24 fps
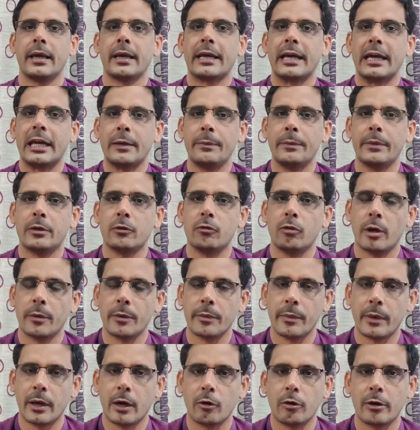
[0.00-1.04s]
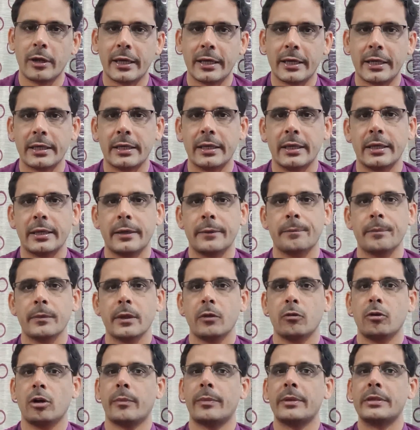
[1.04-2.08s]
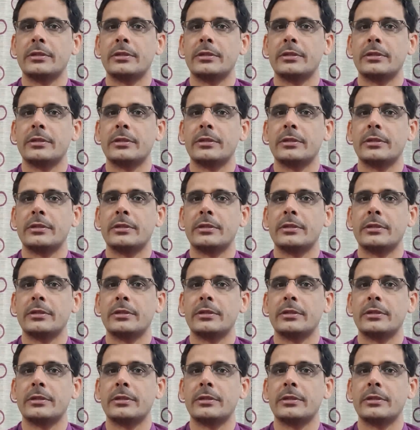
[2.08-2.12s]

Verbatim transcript: अकेडमिक वहाँ पे माहौल है कि नहीं वहाँ